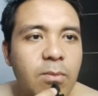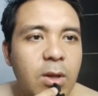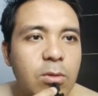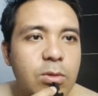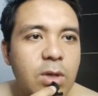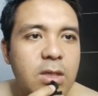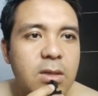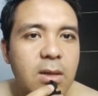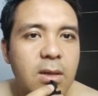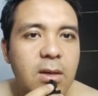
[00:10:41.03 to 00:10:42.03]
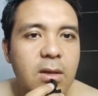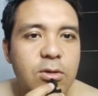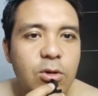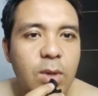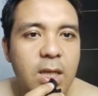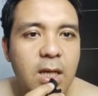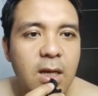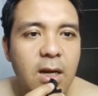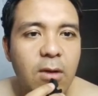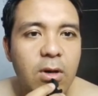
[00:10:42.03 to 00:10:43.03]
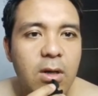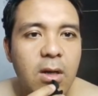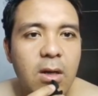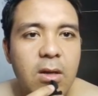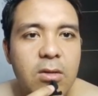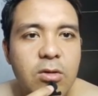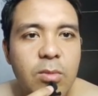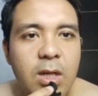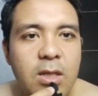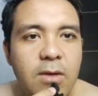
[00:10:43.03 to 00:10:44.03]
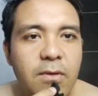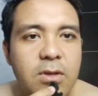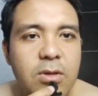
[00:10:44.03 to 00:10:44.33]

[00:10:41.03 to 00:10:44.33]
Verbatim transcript: nih 47 guys cobain ya lawan coba Neza